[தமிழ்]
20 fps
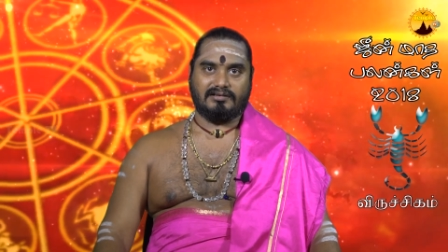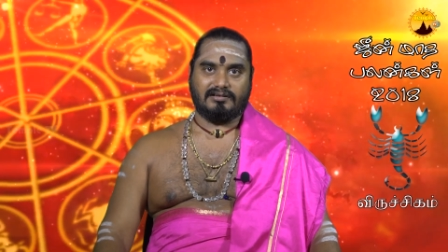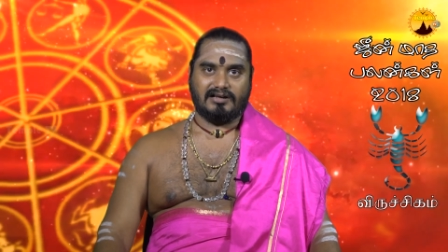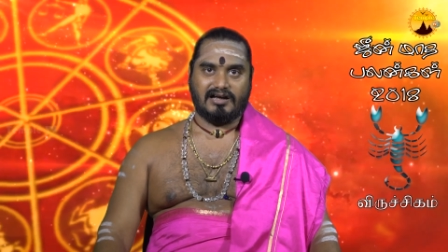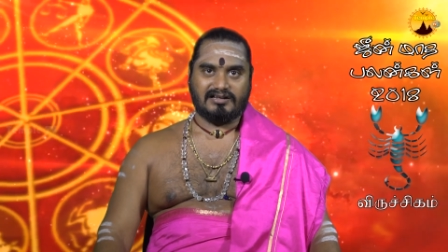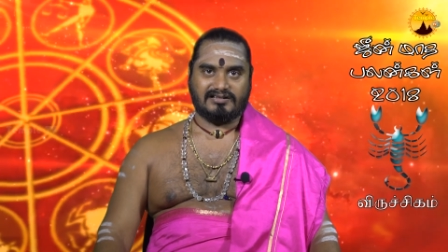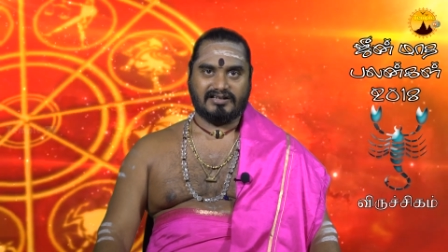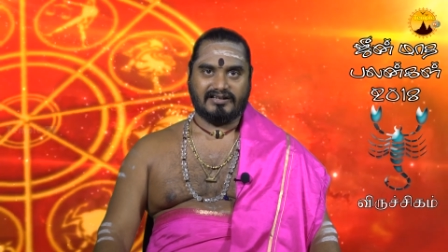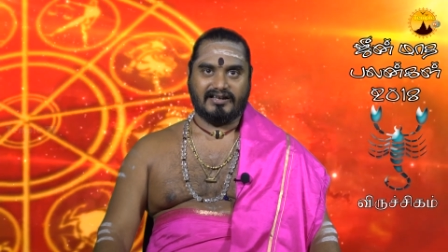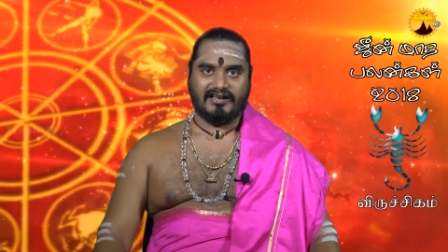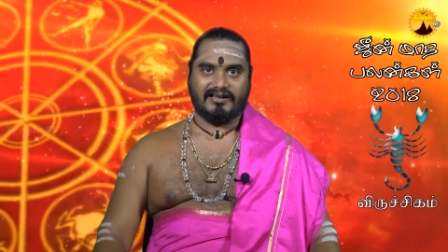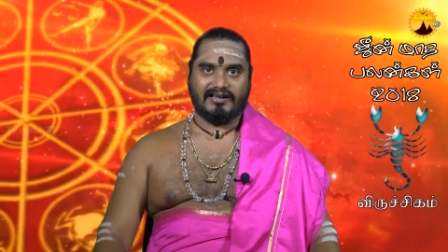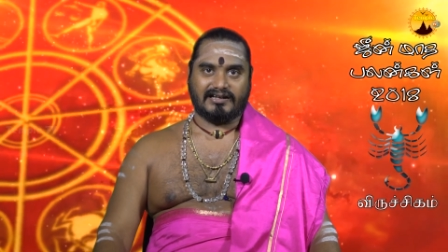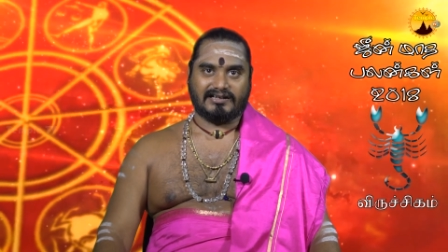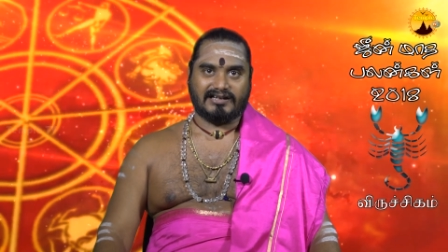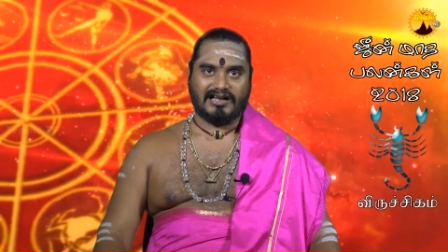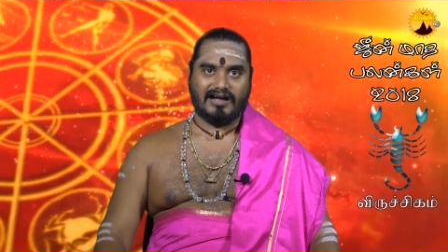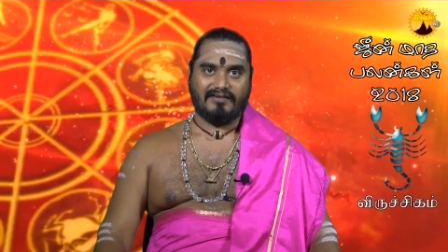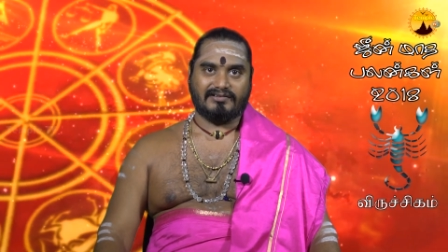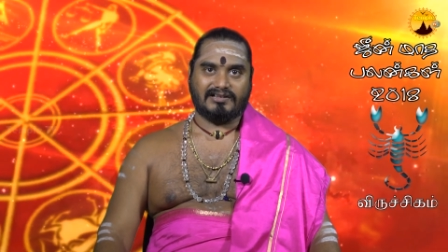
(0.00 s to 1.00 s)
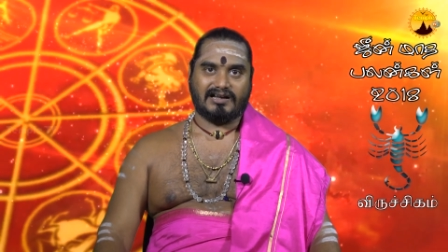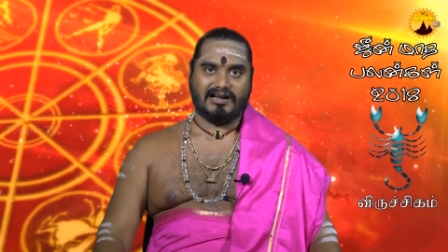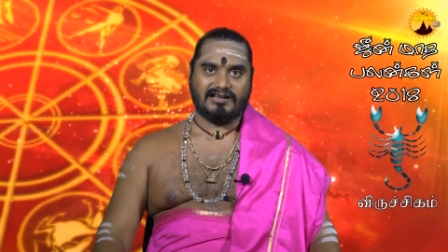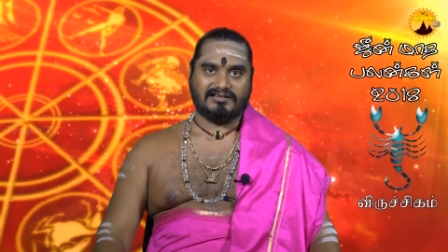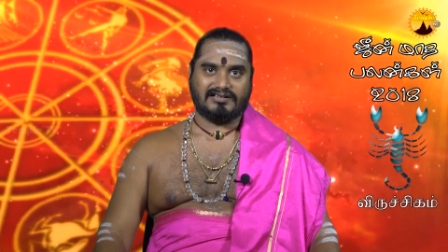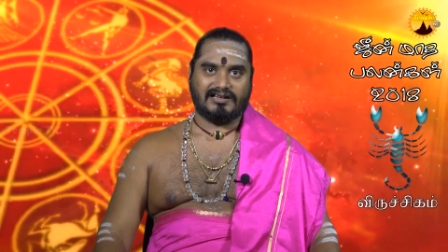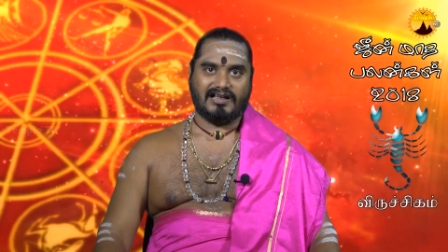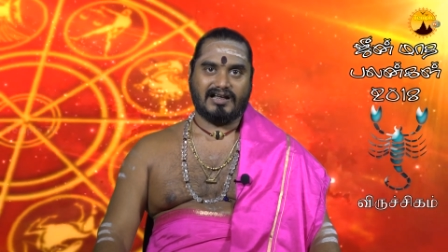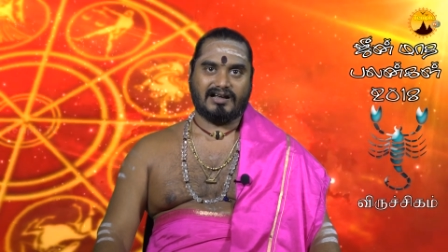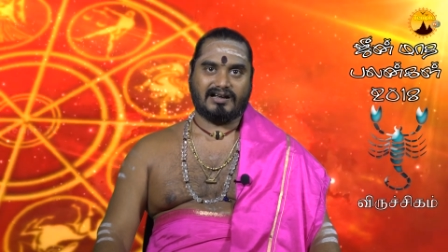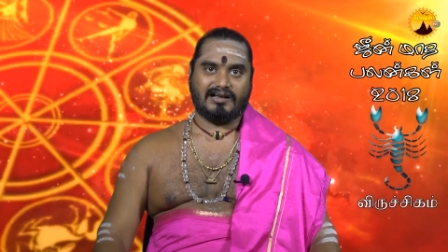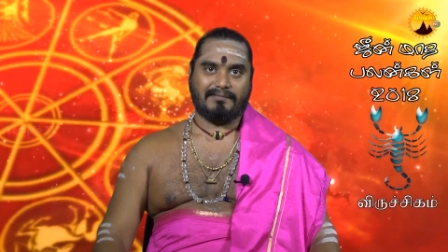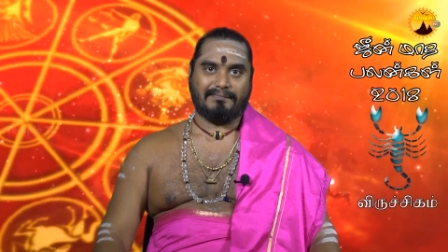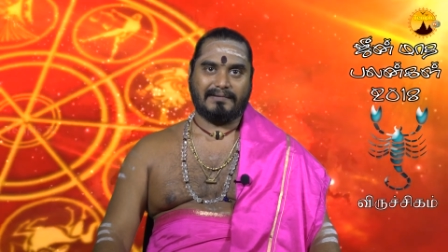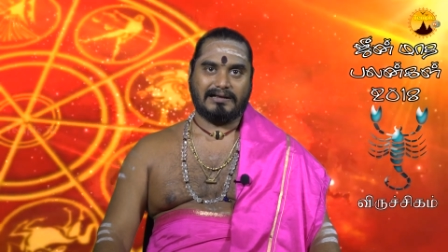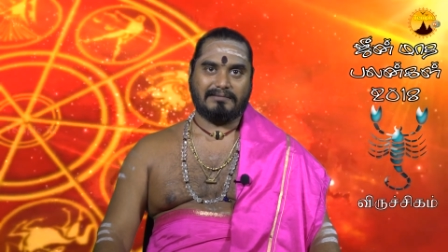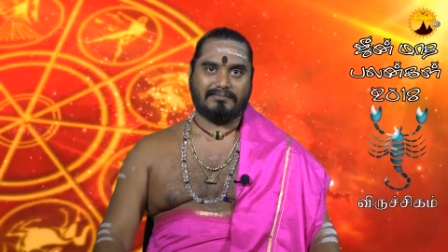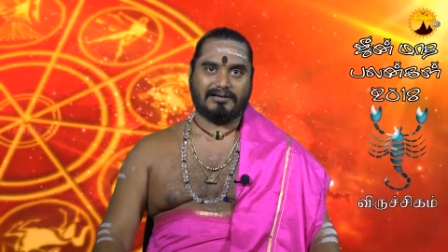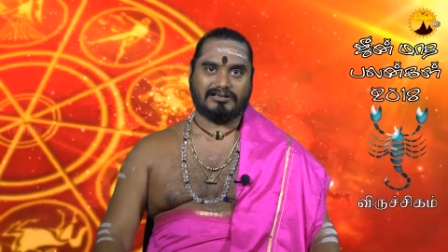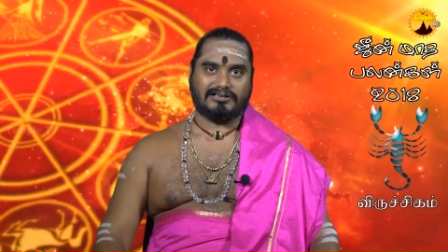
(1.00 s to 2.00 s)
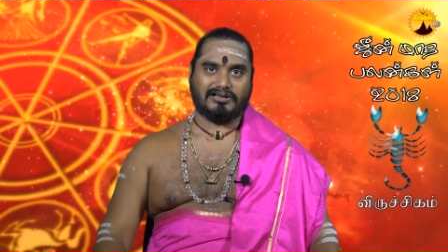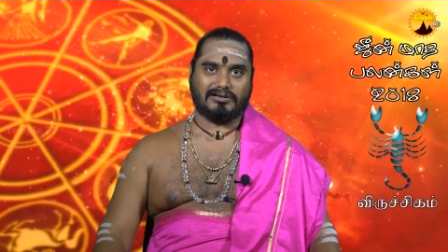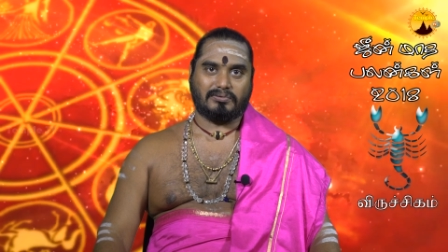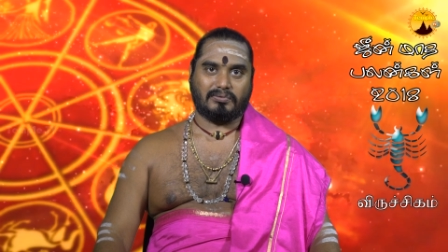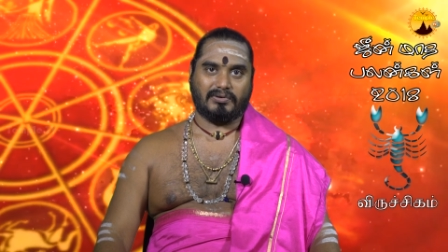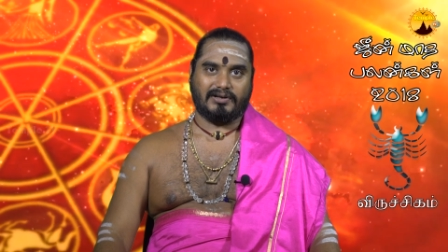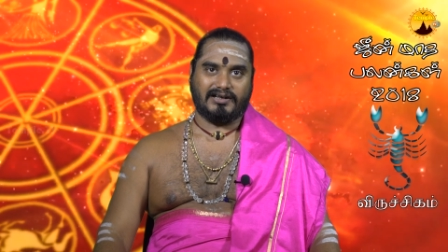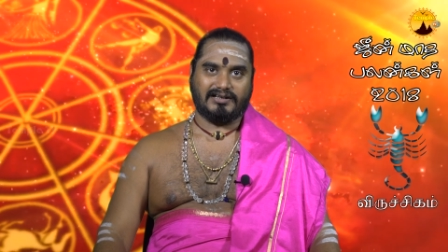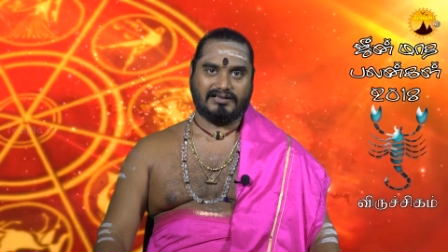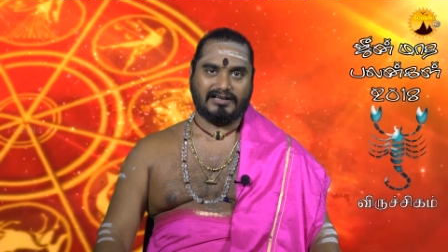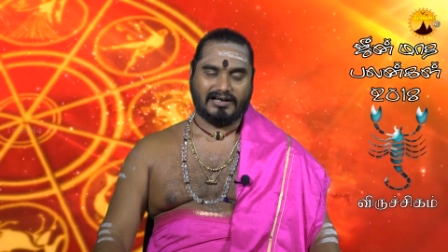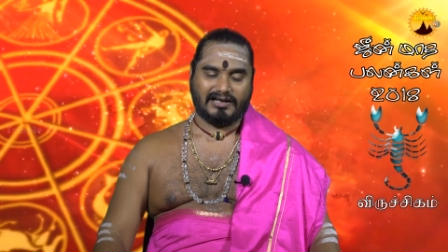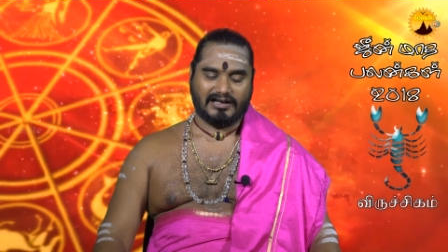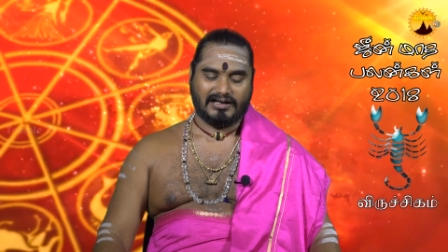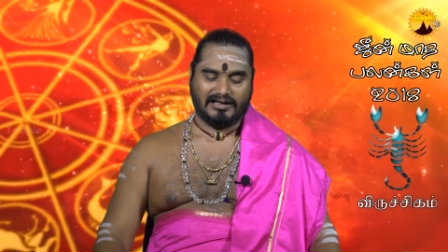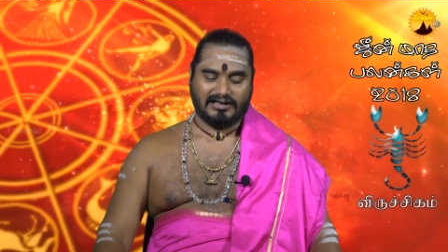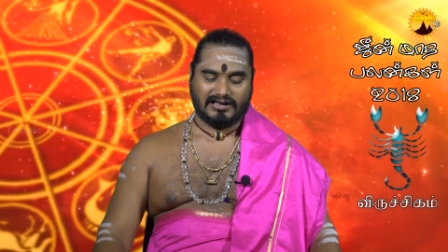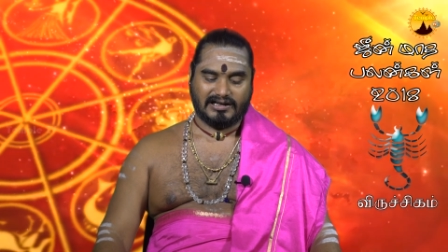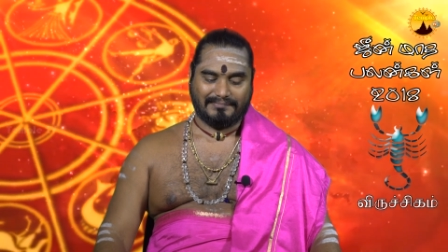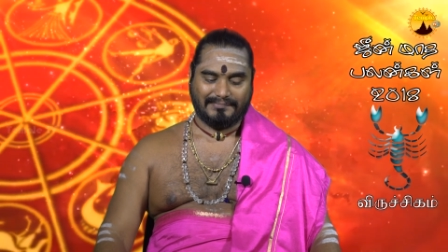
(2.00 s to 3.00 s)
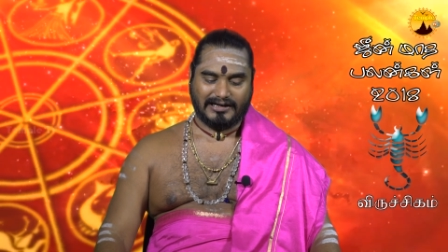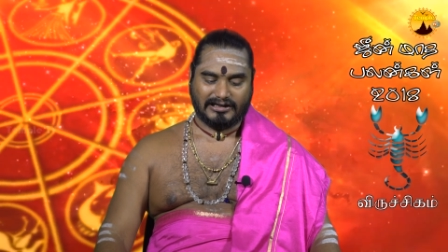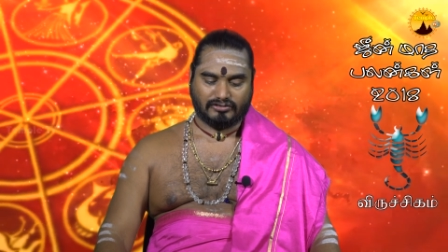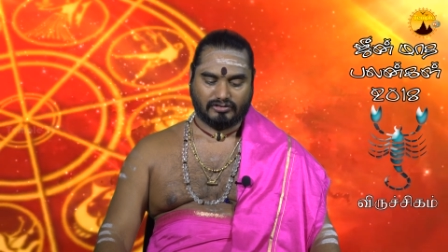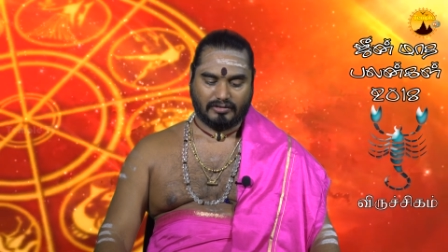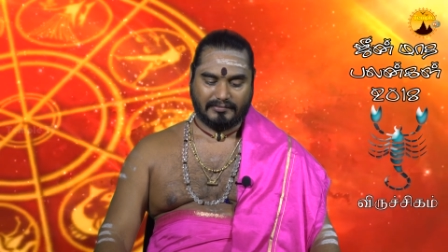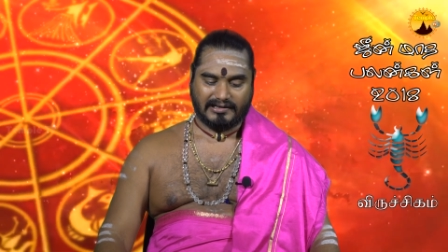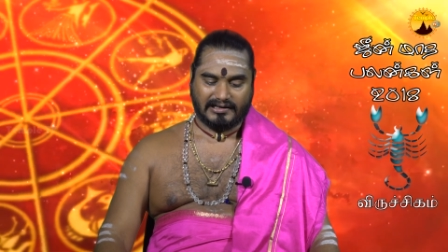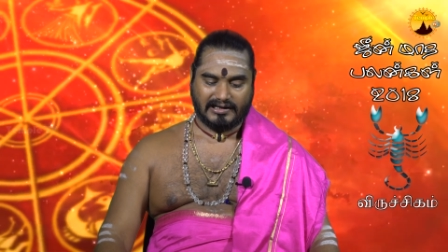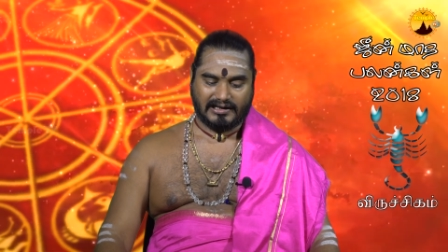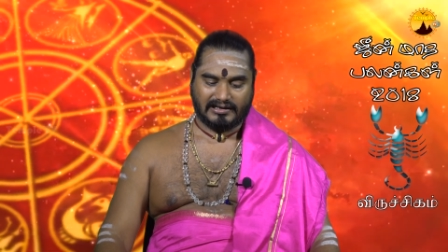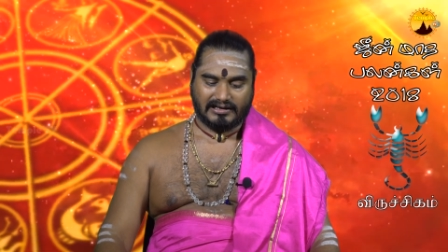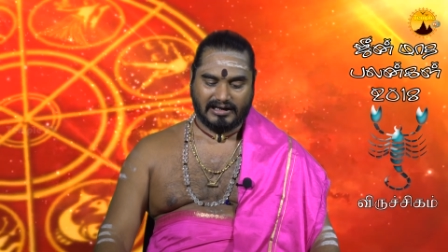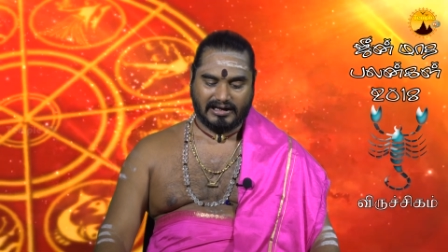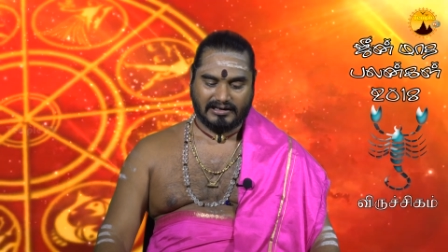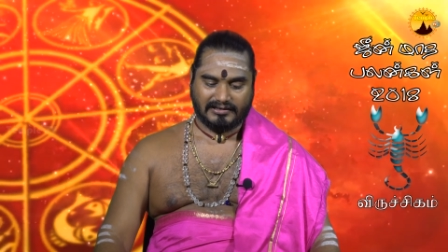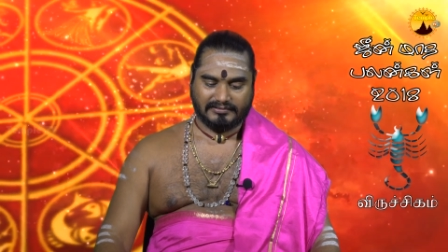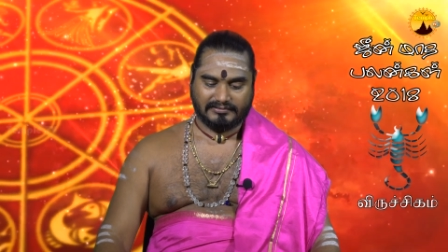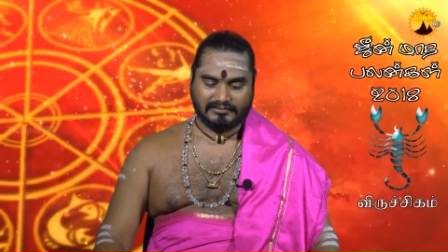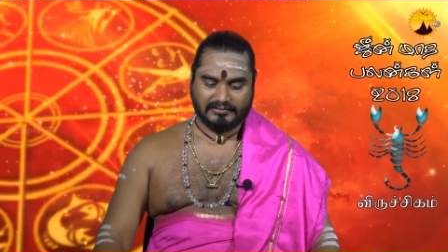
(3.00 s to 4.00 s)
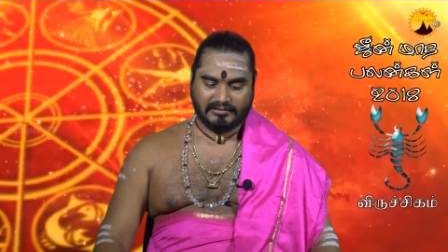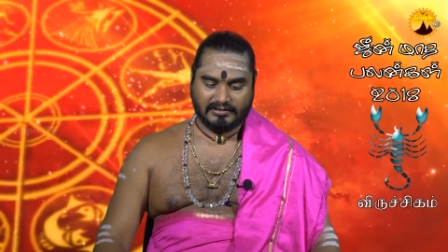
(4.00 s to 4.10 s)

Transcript: ராசியை எட்டாவது ராசியாக பயன்படுத்தக்கூடிய தினங்கள் என்று பார்த்தோமேயானால்